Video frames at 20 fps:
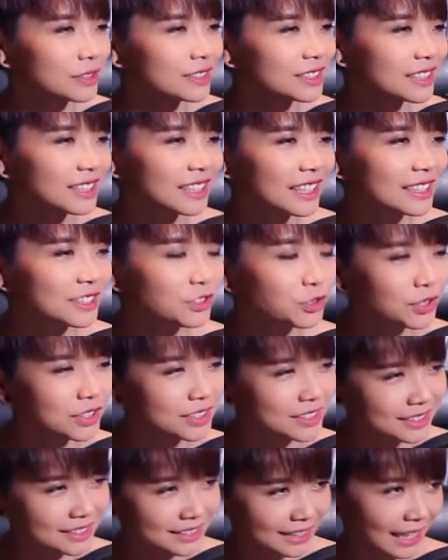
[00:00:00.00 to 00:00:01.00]
其实我这个人
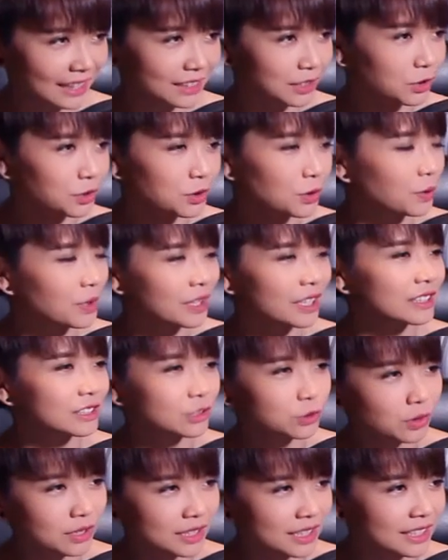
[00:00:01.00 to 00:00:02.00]
最惨的就是我
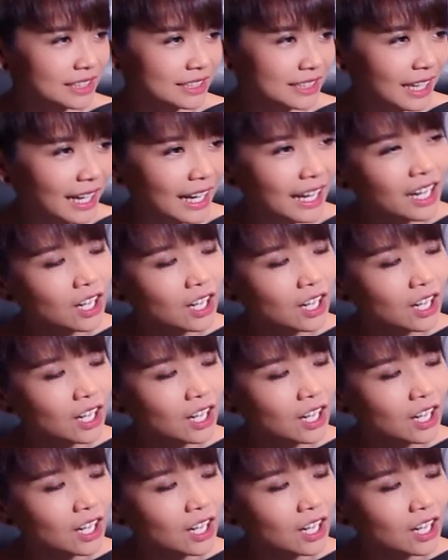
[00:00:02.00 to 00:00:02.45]
很多心理